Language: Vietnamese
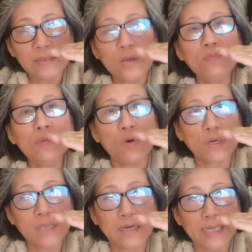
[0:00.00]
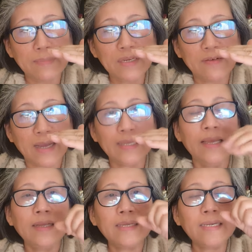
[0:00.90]
giống như một cái thời điểm như vậy
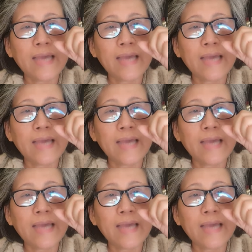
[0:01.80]
cái